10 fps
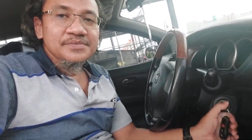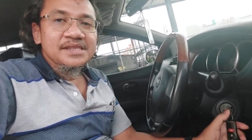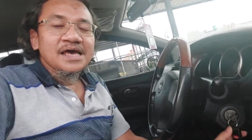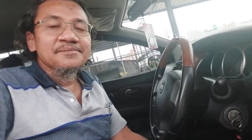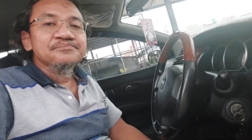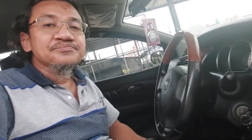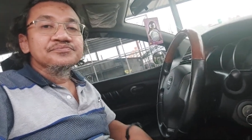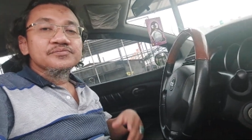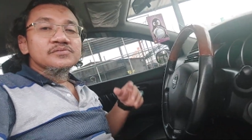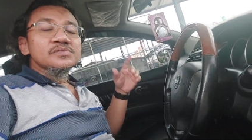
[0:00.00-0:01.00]
Nah,
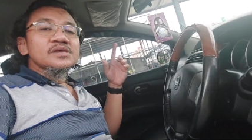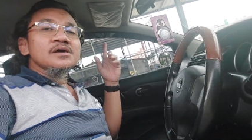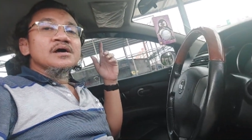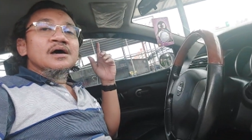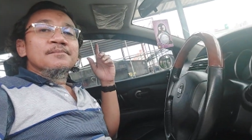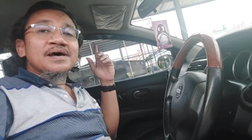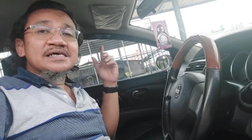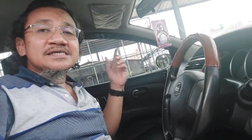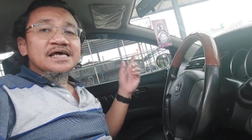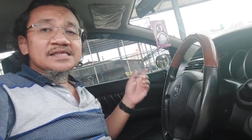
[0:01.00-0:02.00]
pada
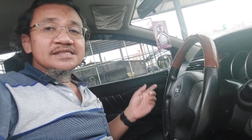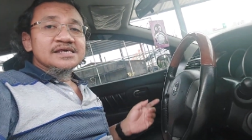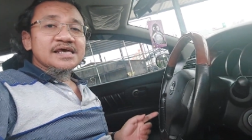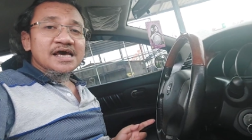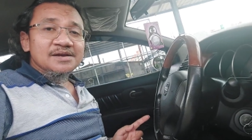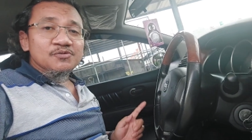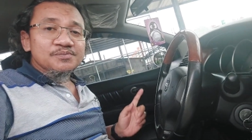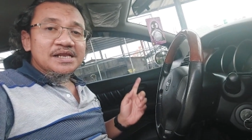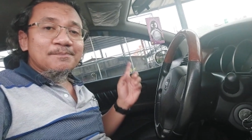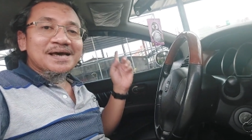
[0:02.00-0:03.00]
saat kita nyalakan
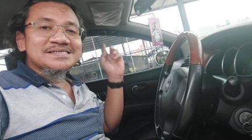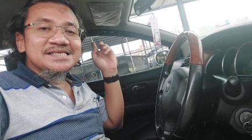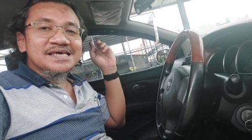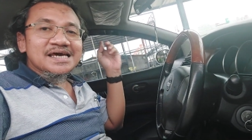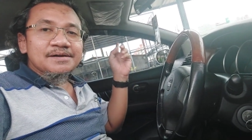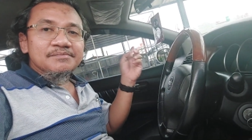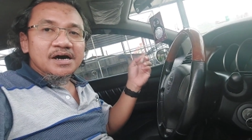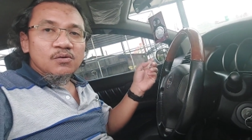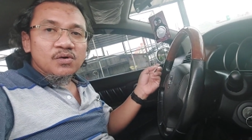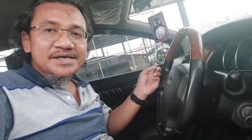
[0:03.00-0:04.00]
mobil, pastikan
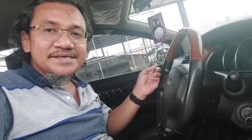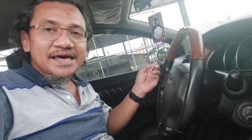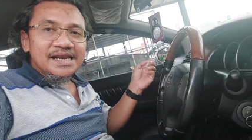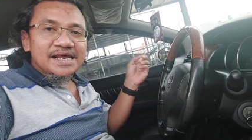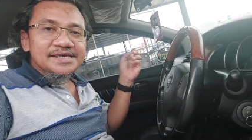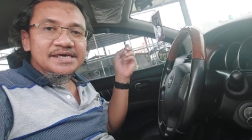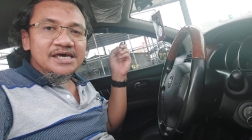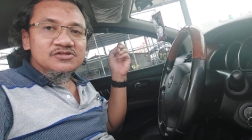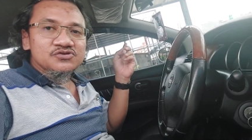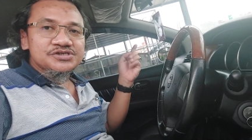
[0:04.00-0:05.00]
bahwa nyalanya
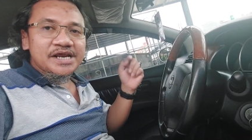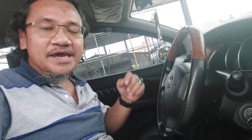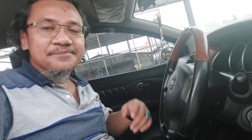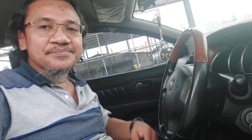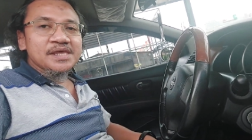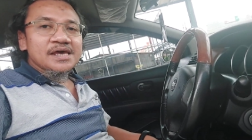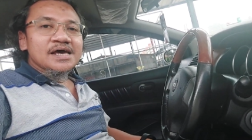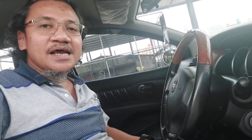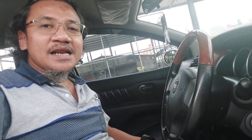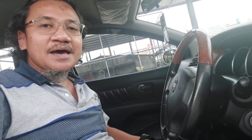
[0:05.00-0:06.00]
itu jreng
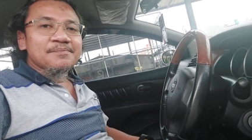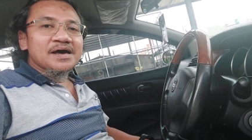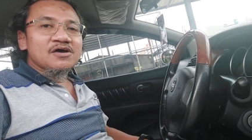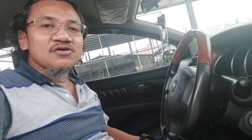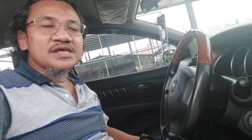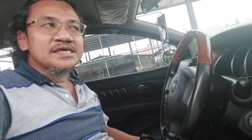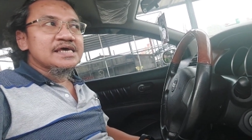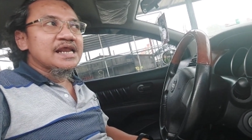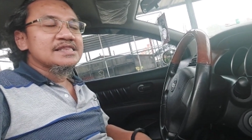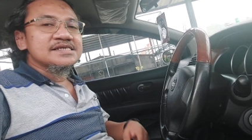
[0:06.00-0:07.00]
karena apa? Kalau dia
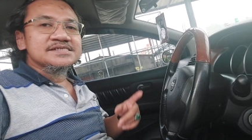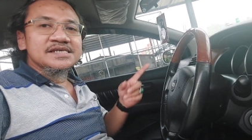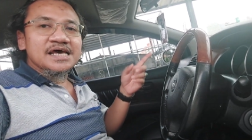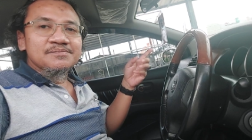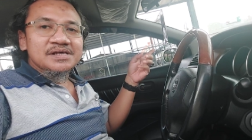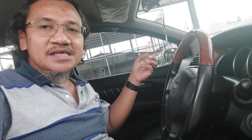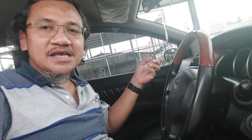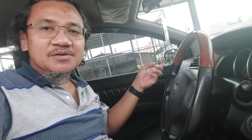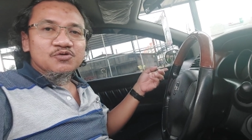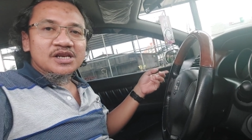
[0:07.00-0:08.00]
nyala tersendat berarti
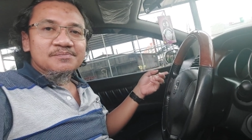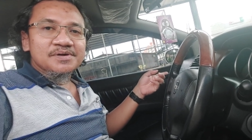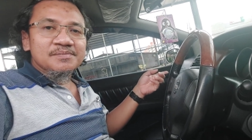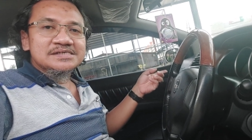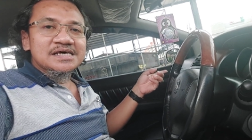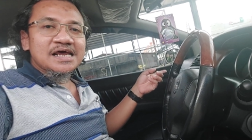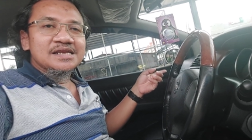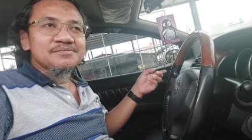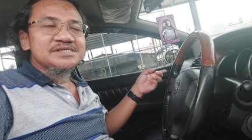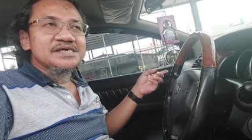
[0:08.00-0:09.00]
ada kemungkinan
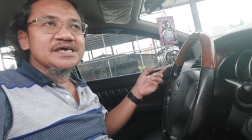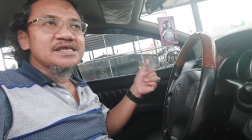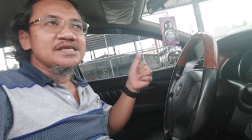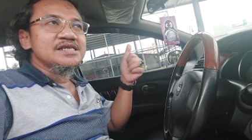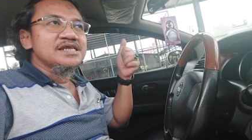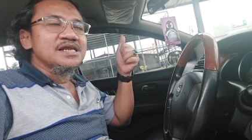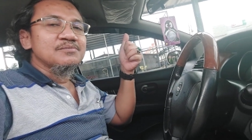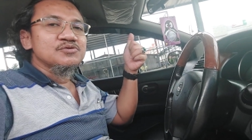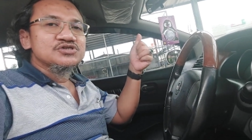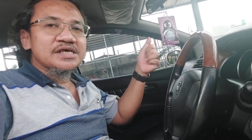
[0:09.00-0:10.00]
permasalahannya bisa jadi di
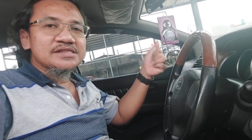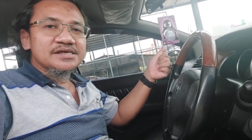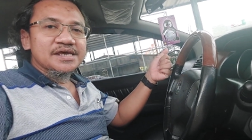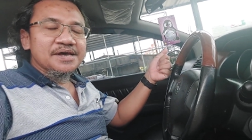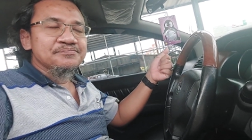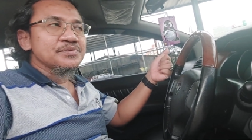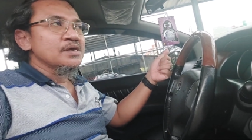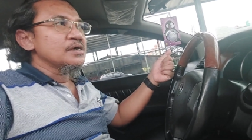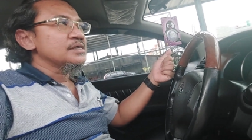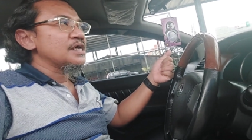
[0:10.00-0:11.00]
dinamo staternya
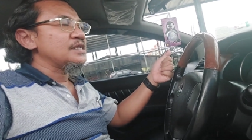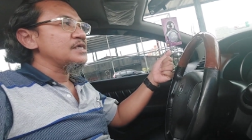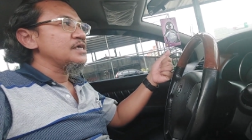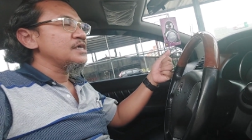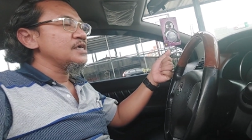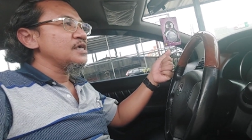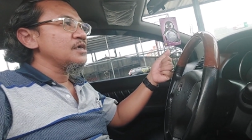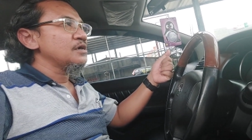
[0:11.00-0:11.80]
Jadi